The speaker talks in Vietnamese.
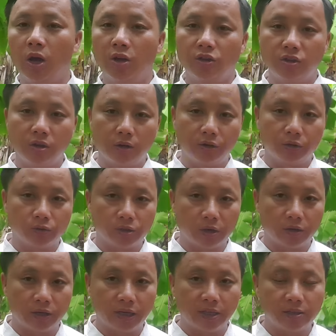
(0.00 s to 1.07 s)
nhớ đâu cho
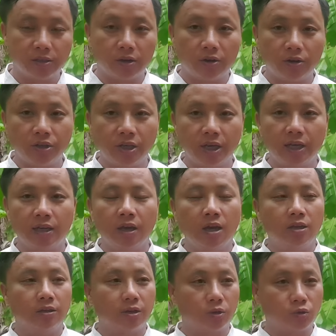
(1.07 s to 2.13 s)
kế cho nhẹ
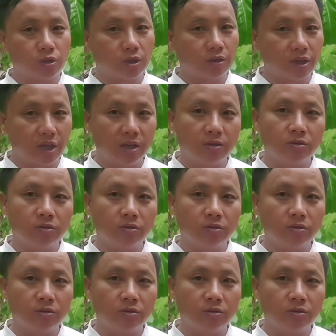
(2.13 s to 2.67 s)
đâu cho kế